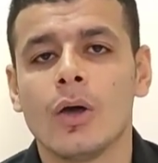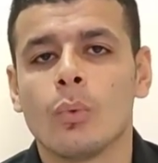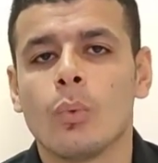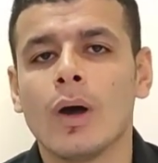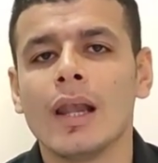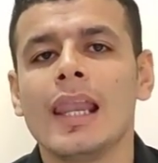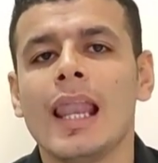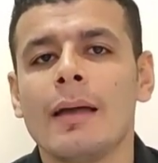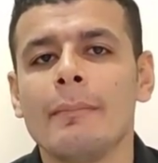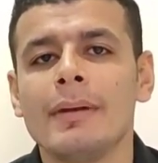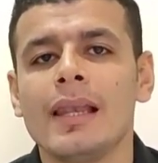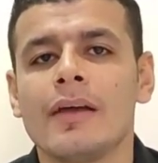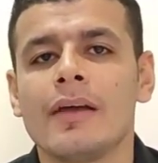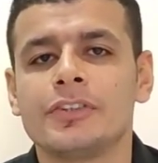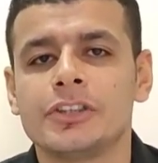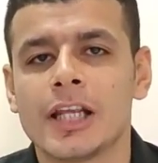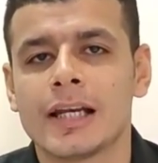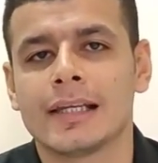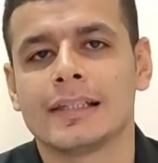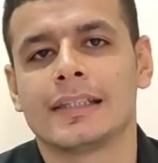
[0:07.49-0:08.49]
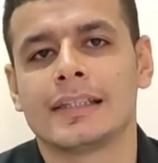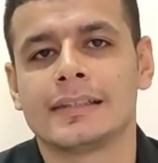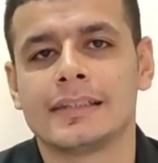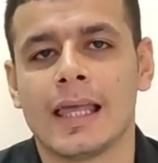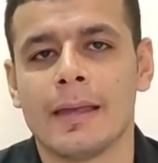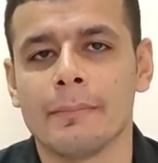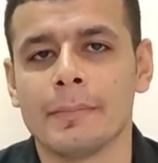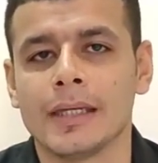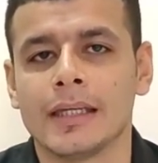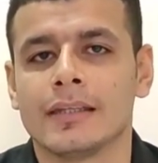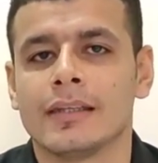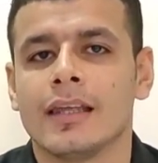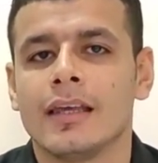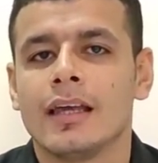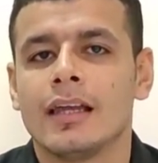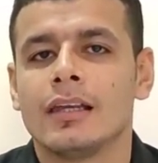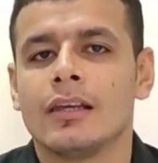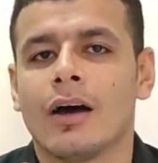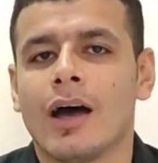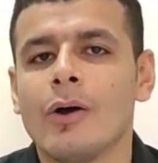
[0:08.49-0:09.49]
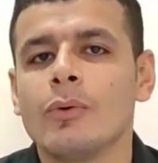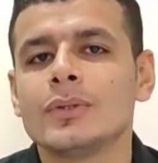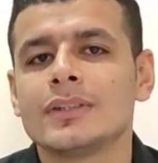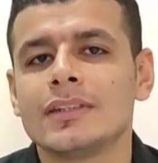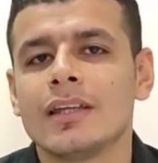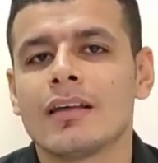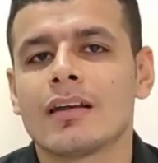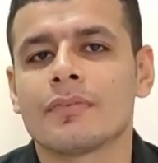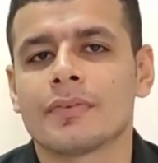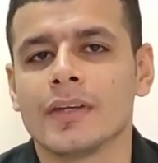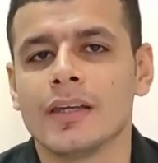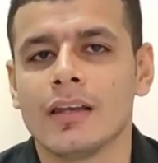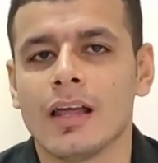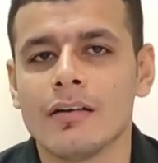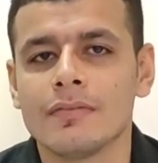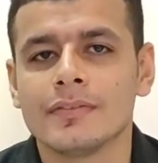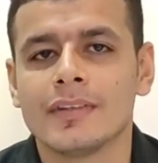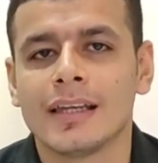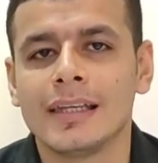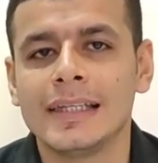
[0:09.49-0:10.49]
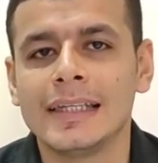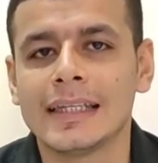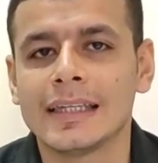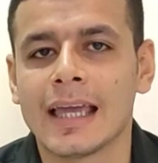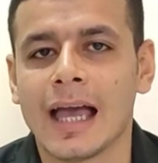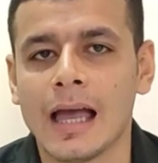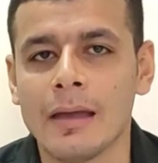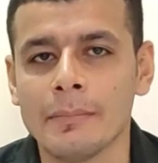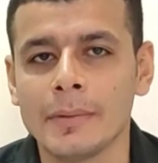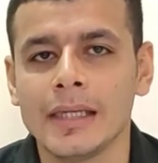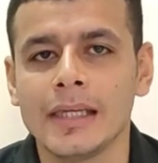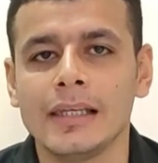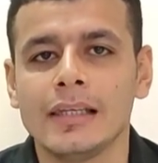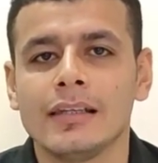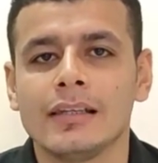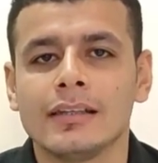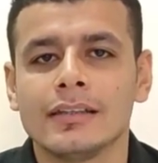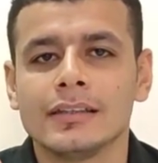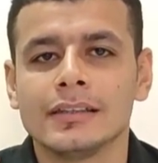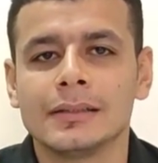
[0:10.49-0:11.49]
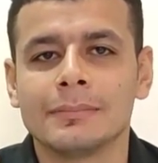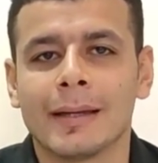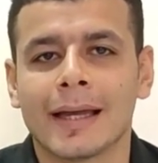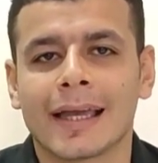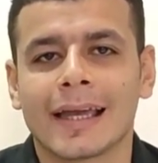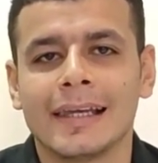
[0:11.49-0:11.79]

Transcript: ولا اعملها في شركه التامين لو عاوز تعرف ايه الافضل ليك كعميل يبقى